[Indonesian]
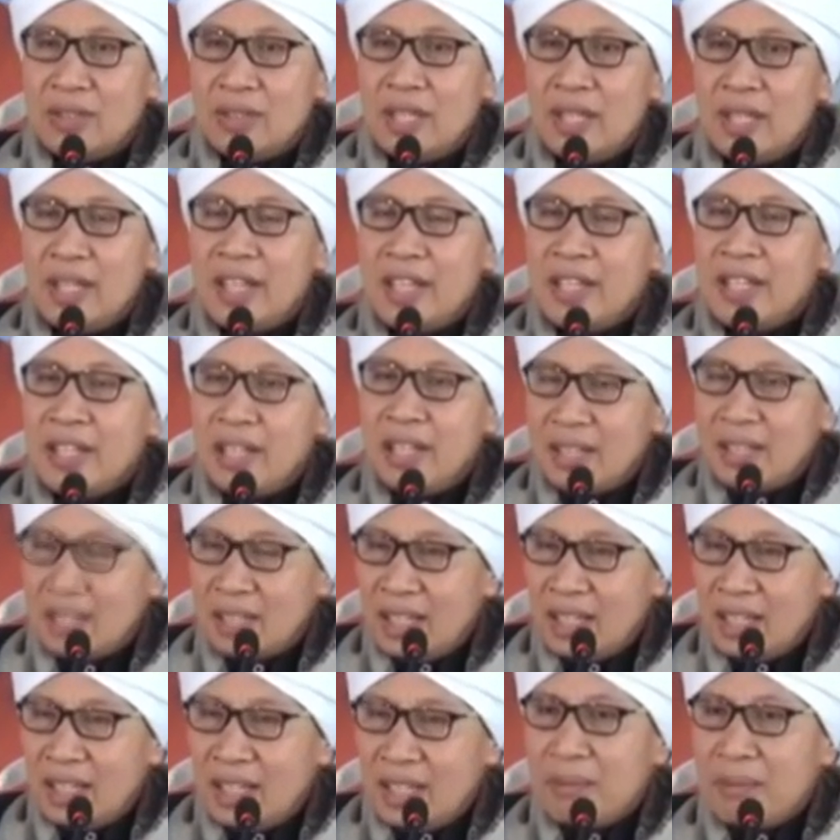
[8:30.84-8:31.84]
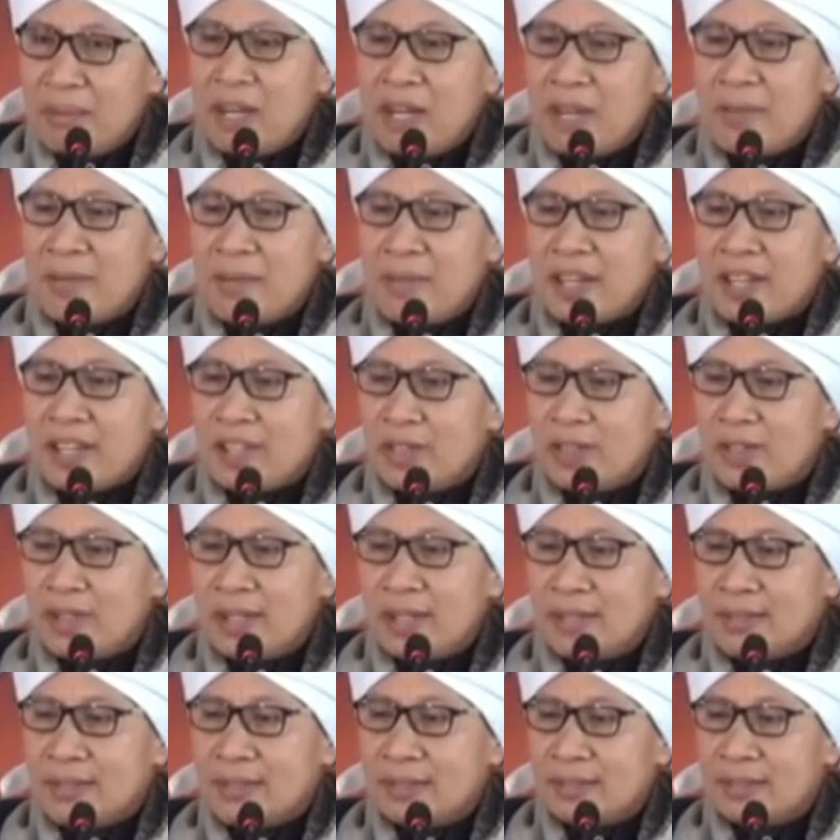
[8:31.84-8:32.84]
ingatkan kepada mereka juga
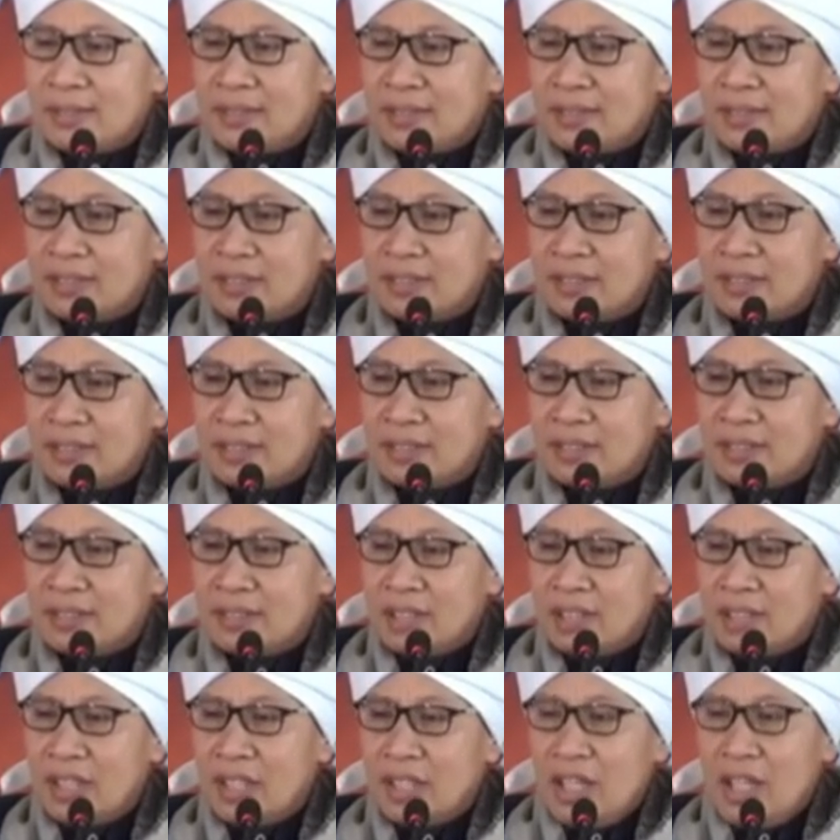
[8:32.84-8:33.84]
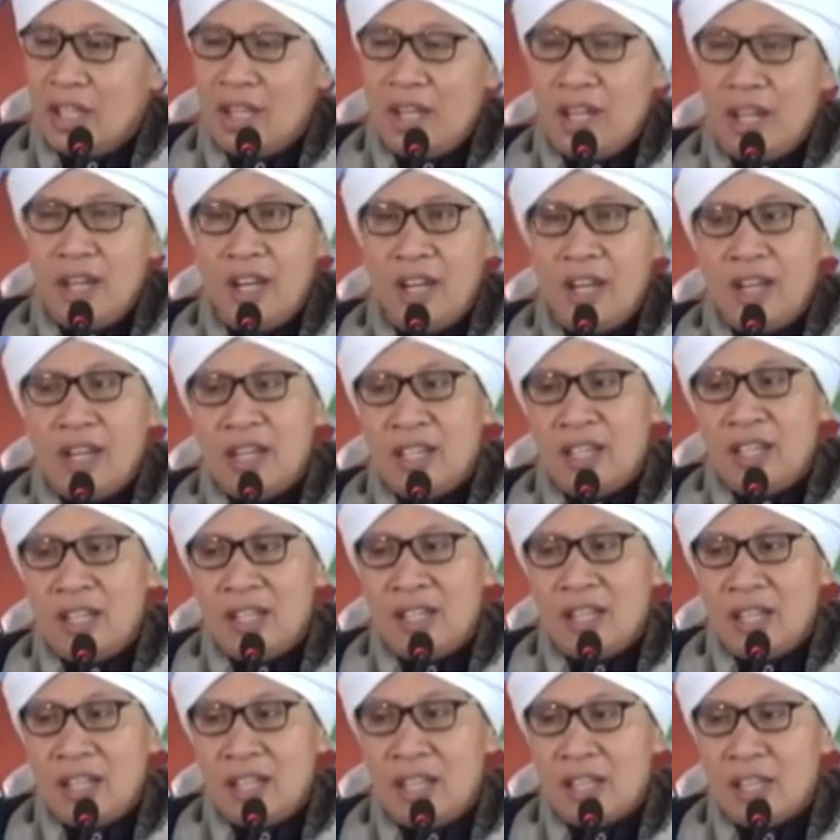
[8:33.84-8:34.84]
inna
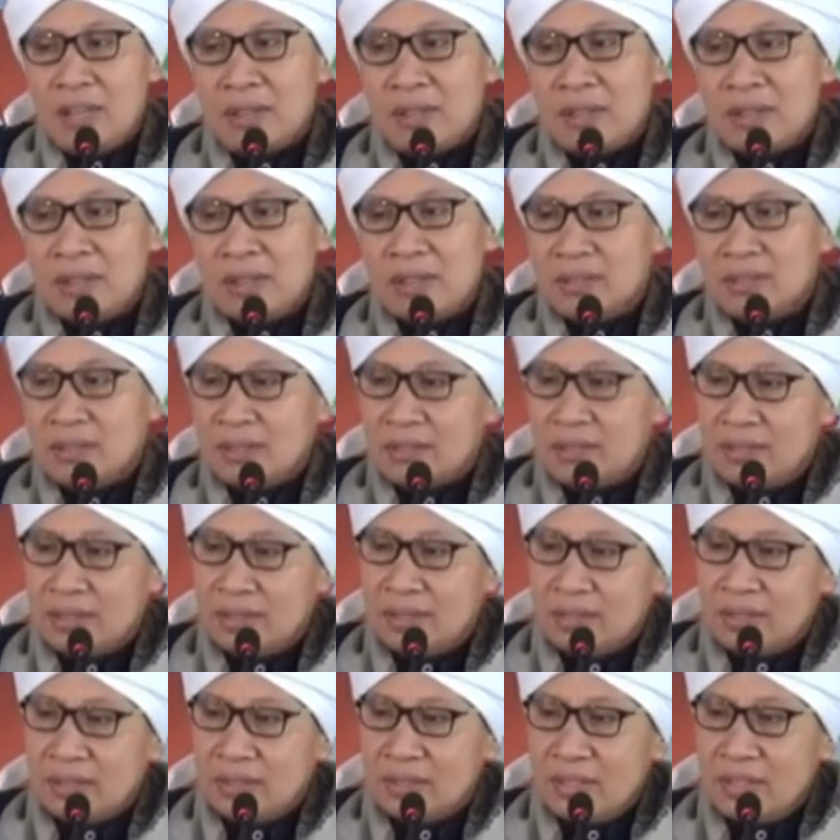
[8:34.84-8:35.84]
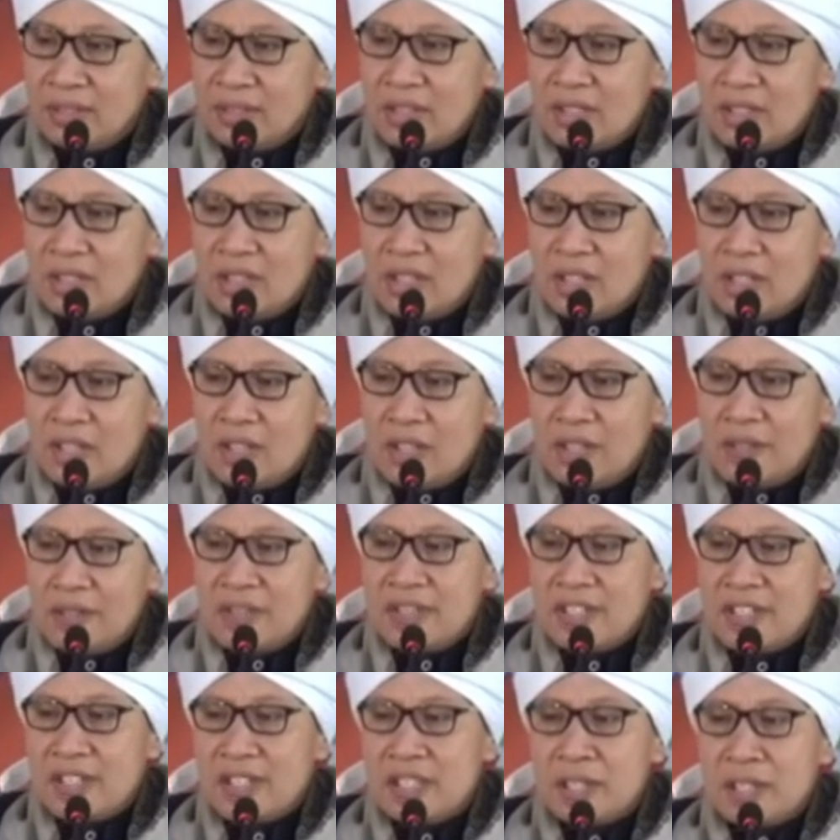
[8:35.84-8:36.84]
lillahi man
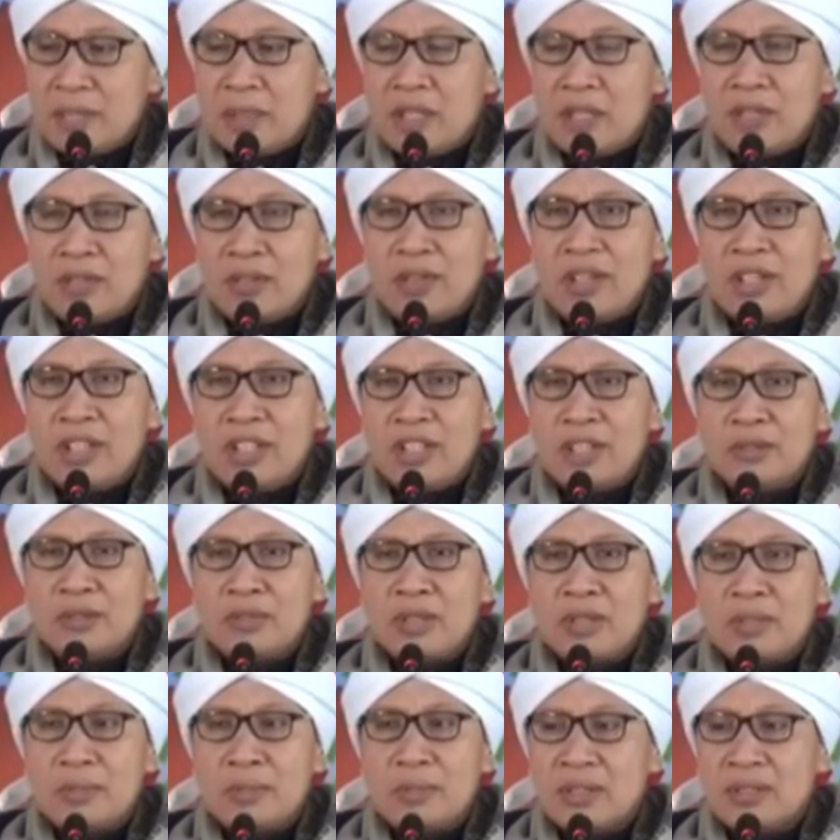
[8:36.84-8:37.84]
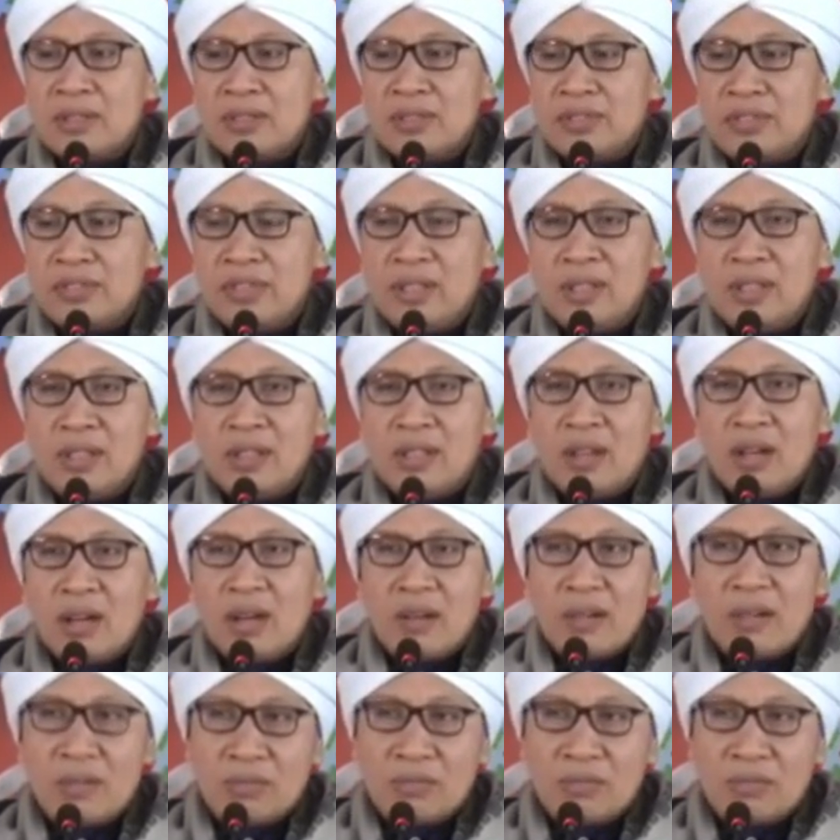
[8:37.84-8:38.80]
fis samawati wa man fil ard